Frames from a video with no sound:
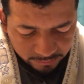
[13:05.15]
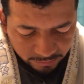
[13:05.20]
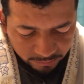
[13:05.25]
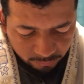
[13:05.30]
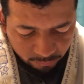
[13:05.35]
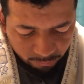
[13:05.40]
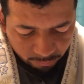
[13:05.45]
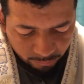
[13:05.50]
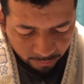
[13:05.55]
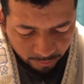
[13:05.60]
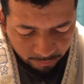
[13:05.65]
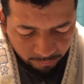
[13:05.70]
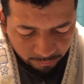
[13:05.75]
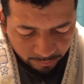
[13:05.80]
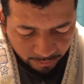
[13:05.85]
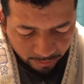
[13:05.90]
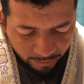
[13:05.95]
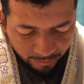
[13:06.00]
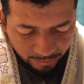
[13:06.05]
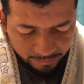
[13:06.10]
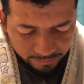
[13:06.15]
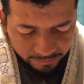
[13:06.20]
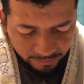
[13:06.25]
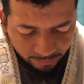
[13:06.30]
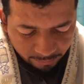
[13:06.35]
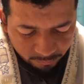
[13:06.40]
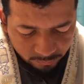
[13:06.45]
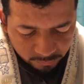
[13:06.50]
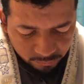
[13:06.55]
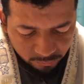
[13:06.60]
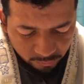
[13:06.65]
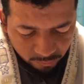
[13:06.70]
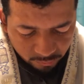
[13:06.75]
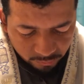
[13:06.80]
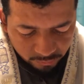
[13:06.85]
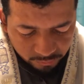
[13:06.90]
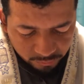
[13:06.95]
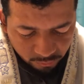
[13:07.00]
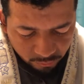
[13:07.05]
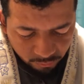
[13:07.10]
de tu pueblo Israel, seamos
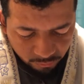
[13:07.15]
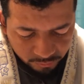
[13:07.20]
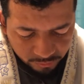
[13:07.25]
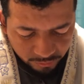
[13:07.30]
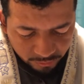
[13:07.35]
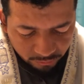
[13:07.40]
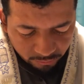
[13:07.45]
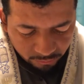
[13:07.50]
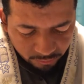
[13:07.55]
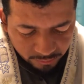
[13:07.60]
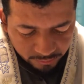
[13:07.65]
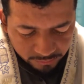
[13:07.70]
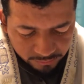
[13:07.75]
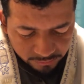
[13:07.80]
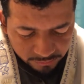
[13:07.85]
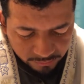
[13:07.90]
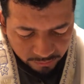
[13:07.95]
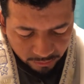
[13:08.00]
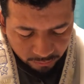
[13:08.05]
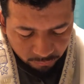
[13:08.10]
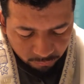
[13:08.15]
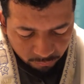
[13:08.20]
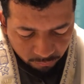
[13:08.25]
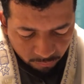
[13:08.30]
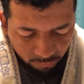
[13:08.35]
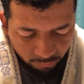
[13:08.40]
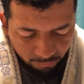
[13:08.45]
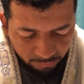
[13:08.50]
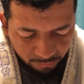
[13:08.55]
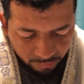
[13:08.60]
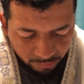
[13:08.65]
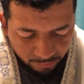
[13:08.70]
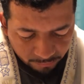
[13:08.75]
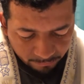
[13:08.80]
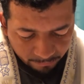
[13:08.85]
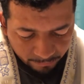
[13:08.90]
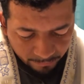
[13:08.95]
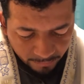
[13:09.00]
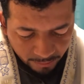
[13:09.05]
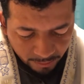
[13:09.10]
todos conocedores de tu nombre
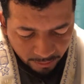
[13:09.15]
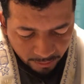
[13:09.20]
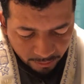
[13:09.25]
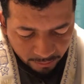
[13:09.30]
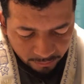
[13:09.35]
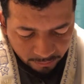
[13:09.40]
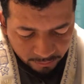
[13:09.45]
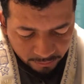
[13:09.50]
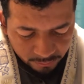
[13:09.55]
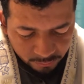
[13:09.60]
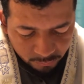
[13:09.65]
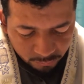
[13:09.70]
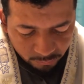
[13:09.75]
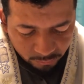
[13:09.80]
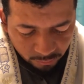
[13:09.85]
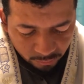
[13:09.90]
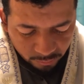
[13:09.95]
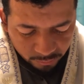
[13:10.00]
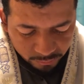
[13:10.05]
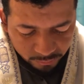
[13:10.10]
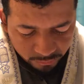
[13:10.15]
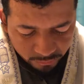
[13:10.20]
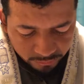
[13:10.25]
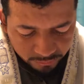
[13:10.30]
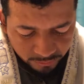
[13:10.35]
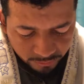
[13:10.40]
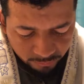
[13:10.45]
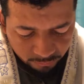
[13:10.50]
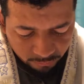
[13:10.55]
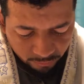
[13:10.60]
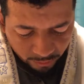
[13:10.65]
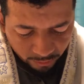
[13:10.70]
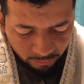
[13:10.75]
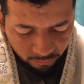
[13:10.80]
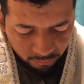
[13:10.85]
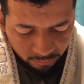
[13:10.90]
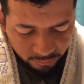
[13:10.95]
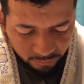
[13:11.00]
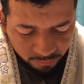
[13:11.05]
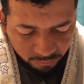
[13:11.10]
y estudiosos de tu
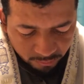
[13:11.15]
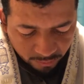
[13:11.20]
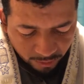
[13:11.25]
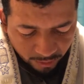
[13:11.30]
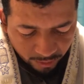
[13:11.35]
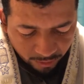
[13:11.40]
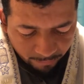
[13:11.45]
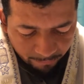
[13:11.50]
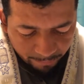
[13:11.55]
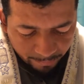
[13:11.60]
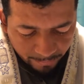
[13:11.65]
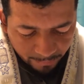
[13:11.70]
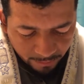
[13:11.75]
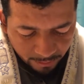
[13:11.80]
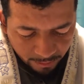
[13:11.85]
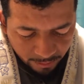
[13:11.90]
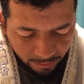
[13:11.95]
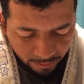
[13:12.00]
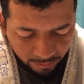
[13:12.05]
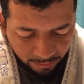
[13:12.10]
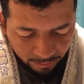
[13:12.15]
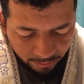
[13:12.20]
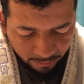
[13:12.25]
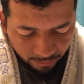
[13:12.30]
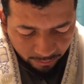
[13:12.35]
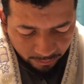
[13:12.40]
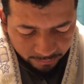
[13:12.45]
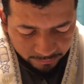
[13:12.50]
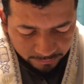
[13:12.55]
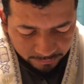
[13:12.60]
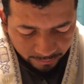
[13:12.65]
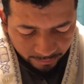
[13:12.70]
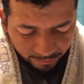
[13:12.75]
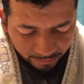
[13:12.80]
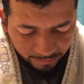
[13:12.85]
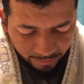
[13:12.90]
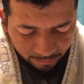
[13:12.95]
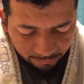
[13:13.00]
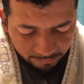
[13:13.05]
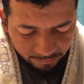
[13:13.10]
Kadosh Torah, a las de
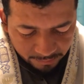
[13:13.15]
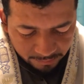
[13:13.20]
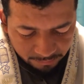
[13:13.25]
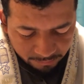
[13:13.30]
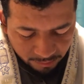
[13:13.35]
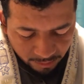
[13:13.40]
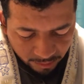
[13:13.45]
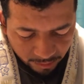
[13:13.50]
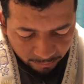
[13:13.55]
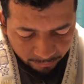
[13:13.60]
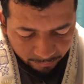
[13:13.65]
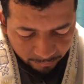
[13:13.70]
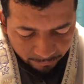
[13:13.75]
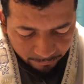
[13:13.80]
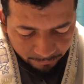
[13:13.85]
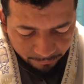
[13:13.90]
ella misma Abba.